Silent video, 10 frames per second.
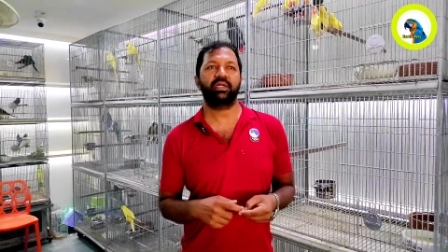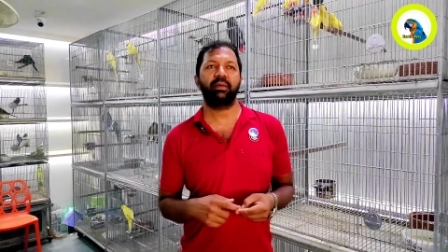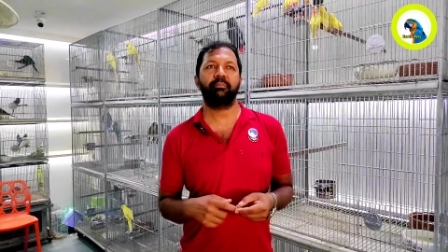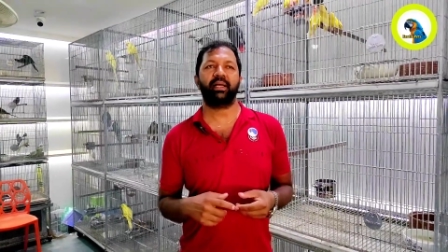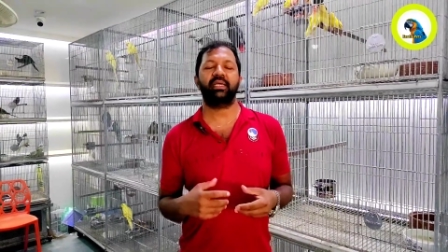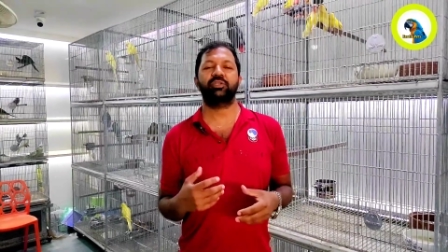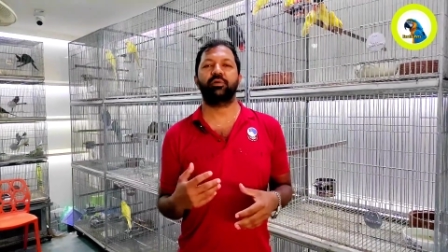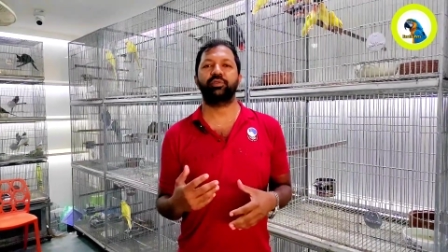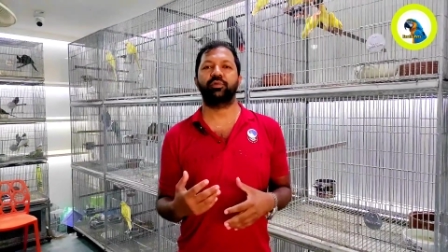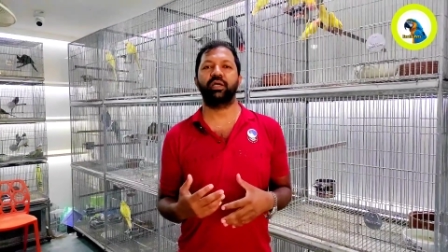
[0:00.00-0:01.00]
টেম পাখি
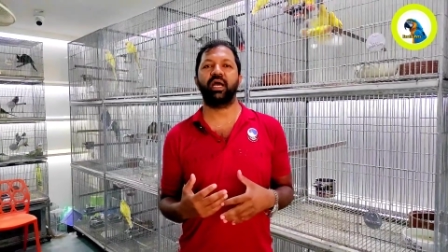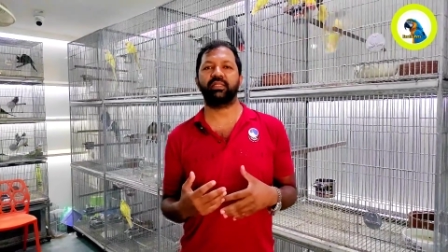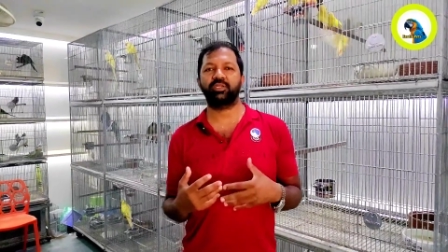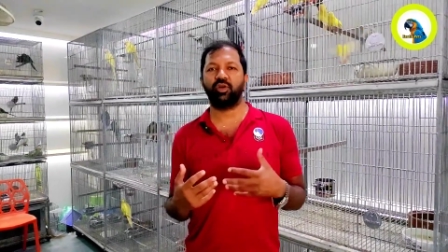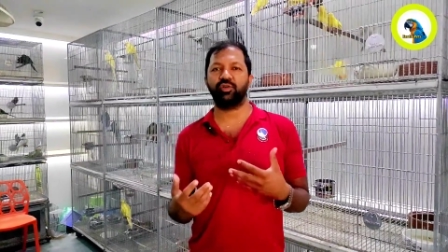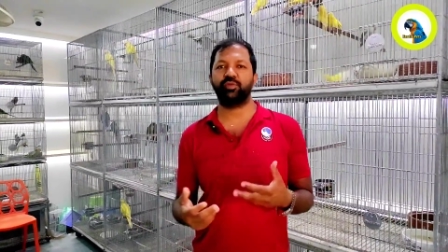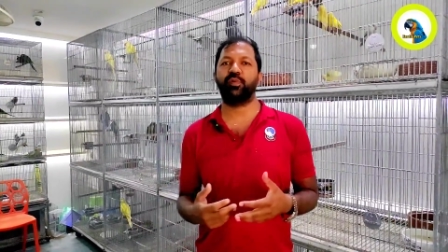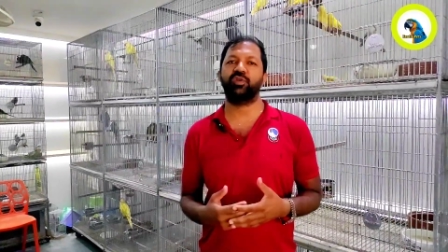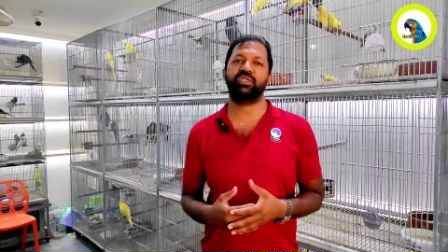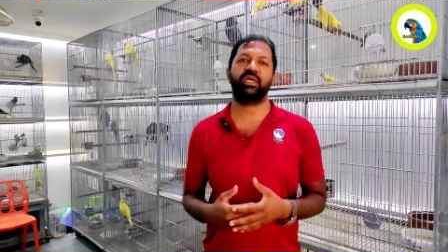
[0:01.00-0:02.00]
সবসময় হাতের
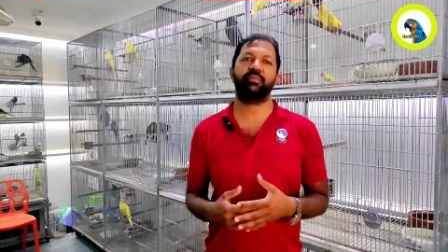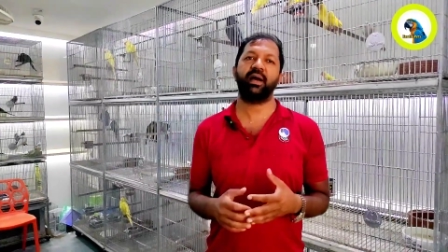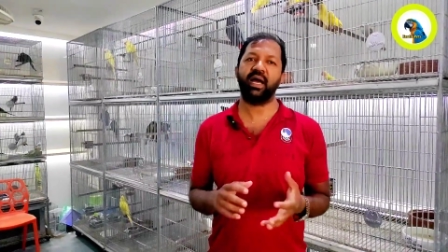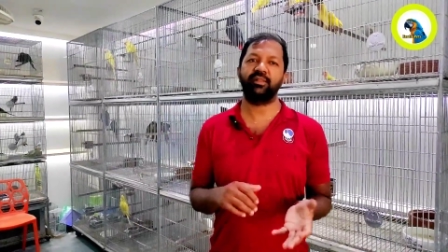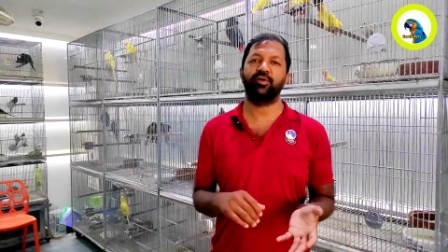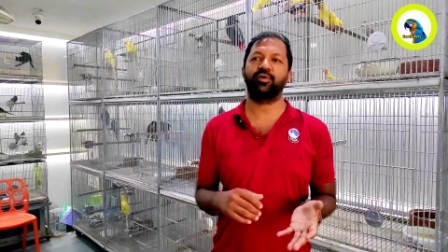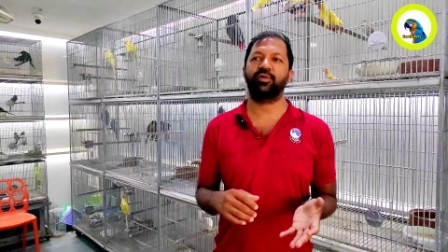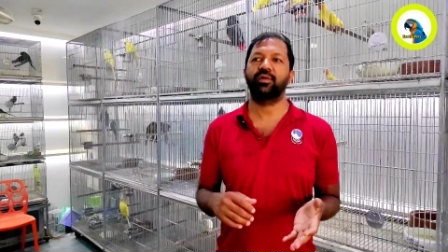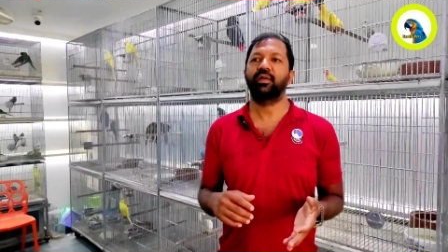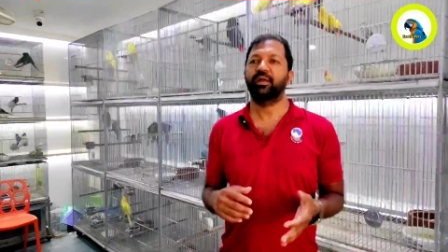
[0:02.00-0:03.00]
সংস্পর্শে বা আদর
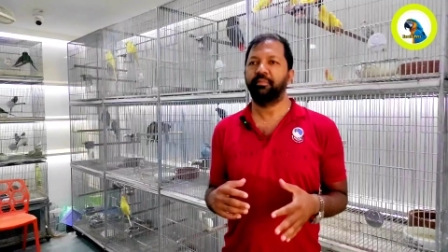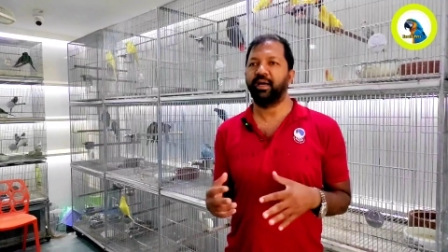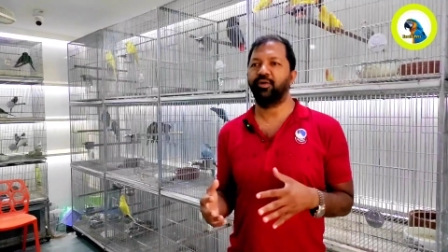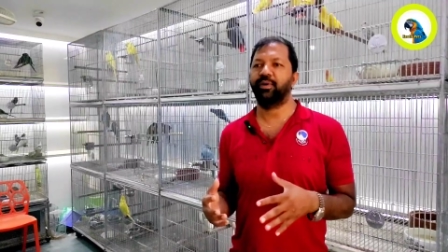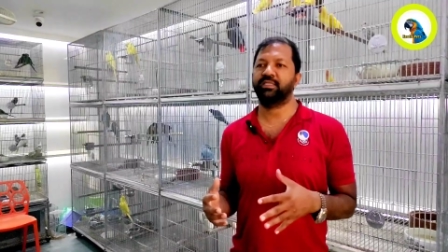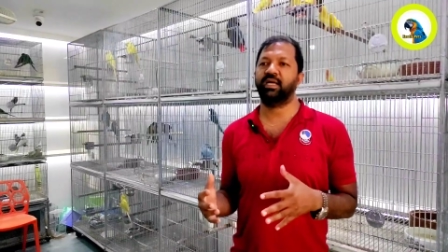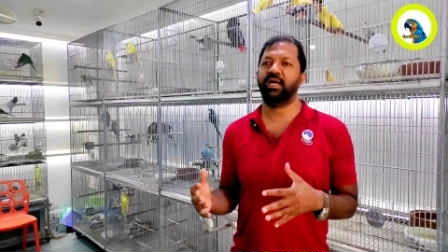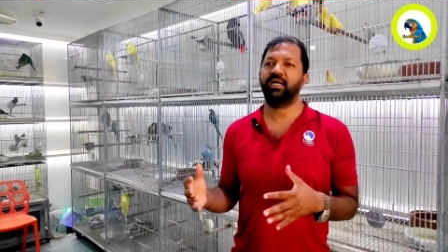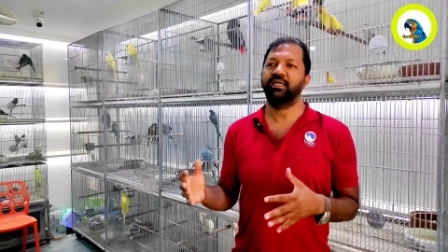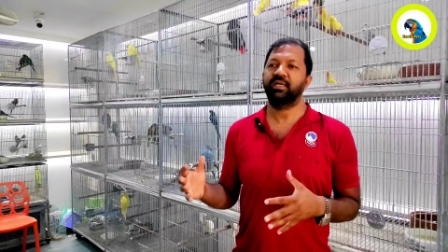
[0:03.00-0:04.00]
ভালোবাসা